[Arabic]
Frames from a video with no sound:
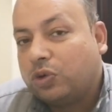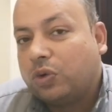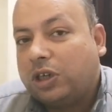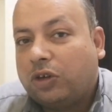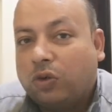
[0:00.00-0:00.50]

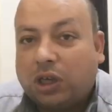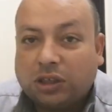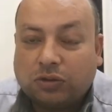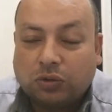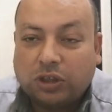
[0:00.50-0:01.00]
بتقول لي
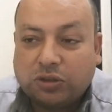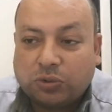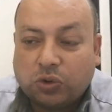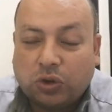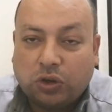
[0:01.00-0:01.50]
الوط والناس
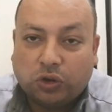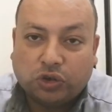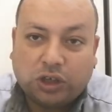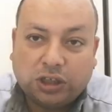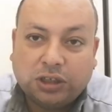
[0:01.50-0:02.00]
بتقول لي
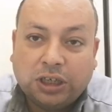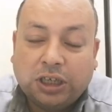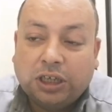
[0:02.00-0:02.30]
الحصان